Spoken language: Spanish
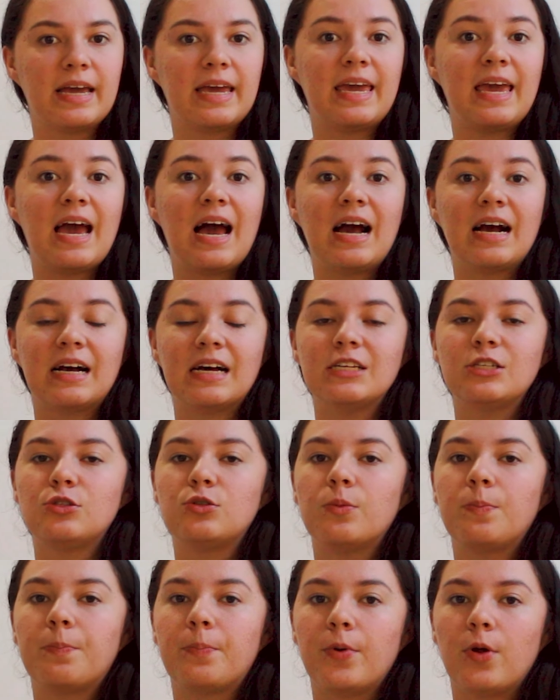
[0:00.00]
Que hagas
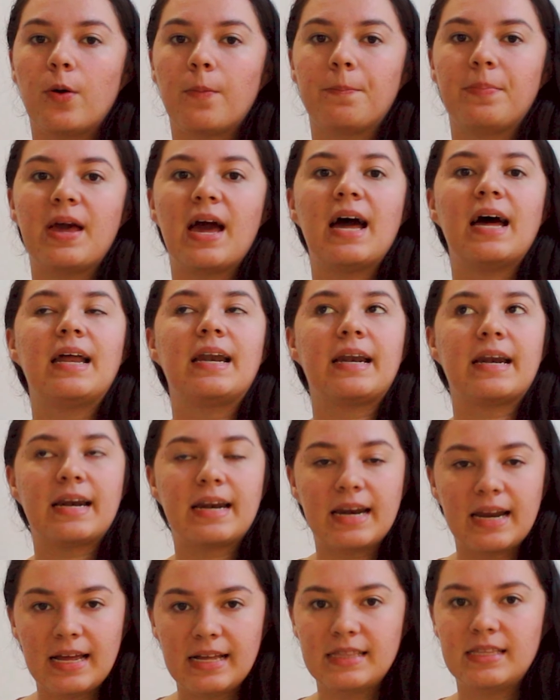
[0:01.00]
tu propia
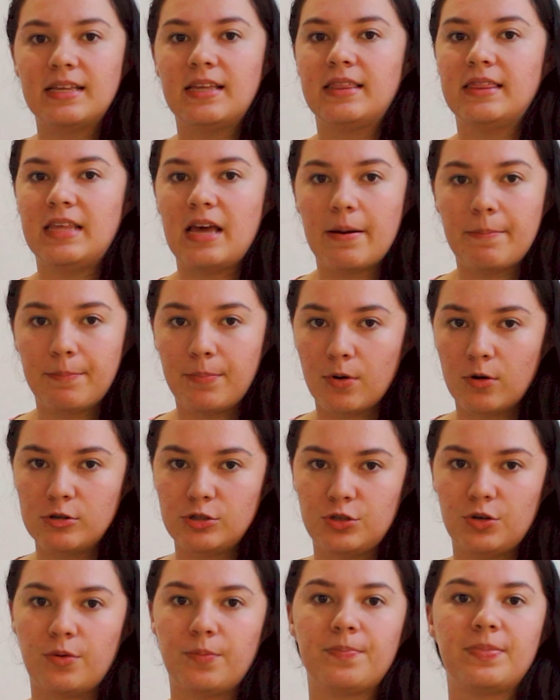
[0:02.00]
red de
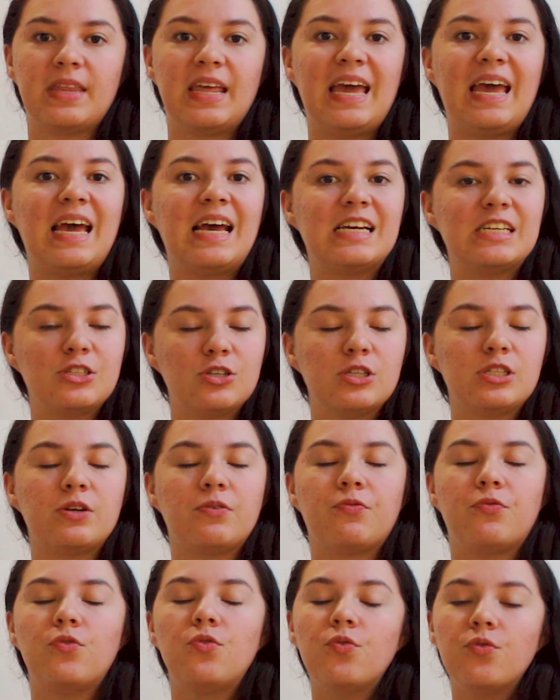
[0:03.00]
apoyo. Esto es
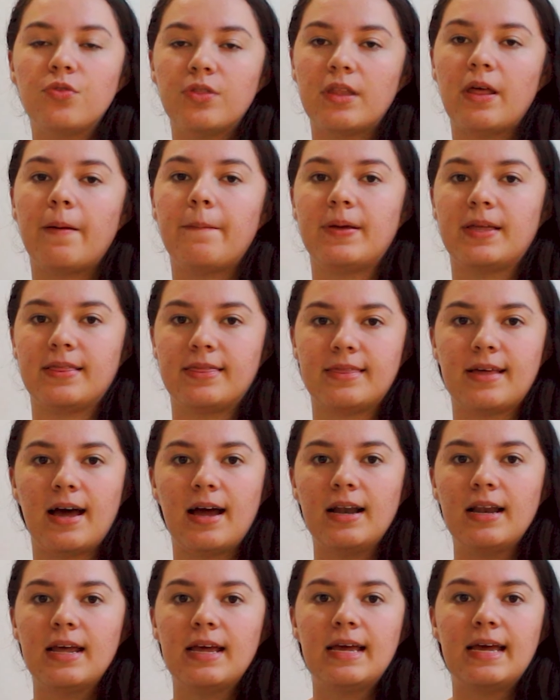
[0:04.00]

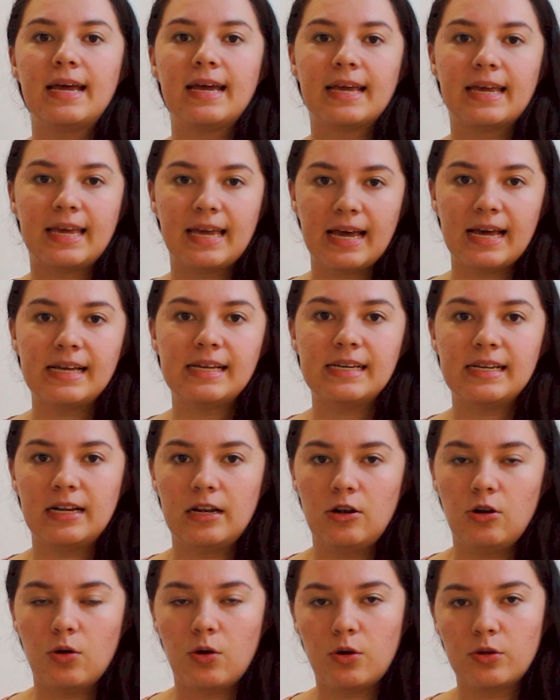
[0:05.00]
fundamental que
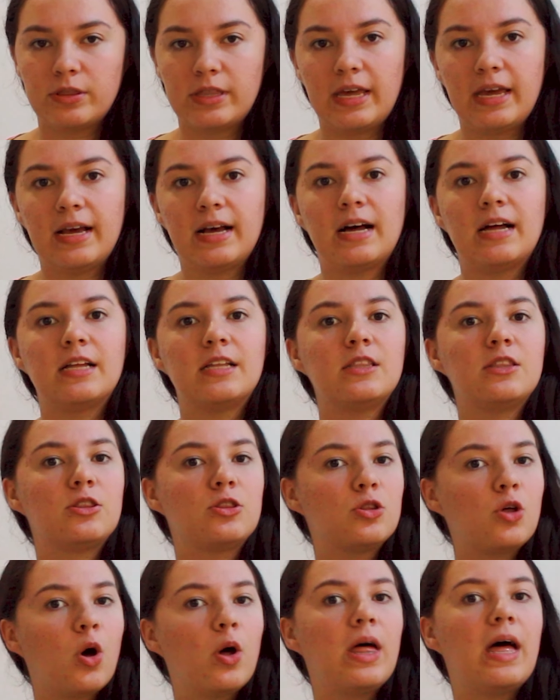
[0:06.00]
lo
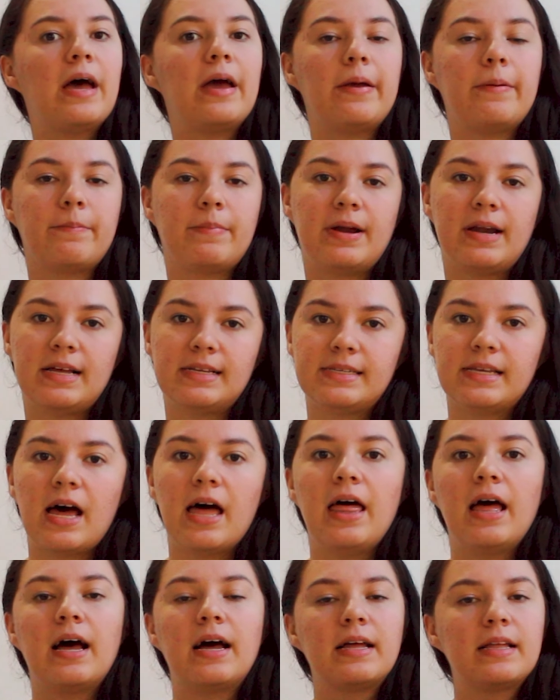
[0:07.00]
tengan toda
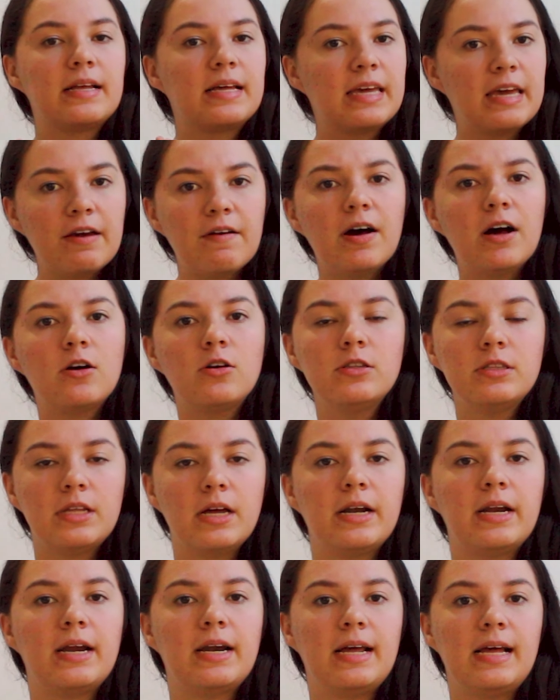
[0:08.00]
embarazada. ¿Qué va a
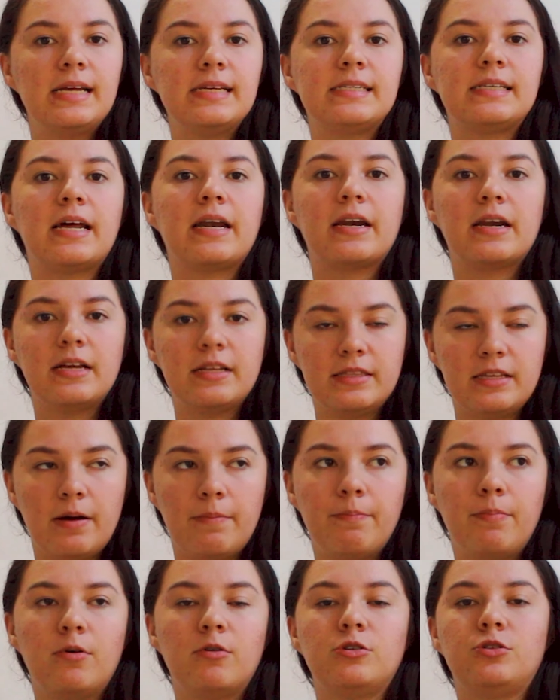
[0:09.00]
contener esta red de
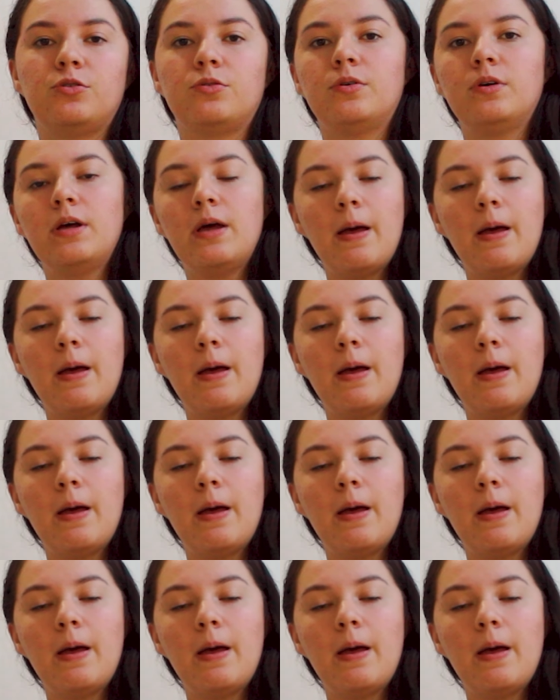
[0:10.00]
apoyo?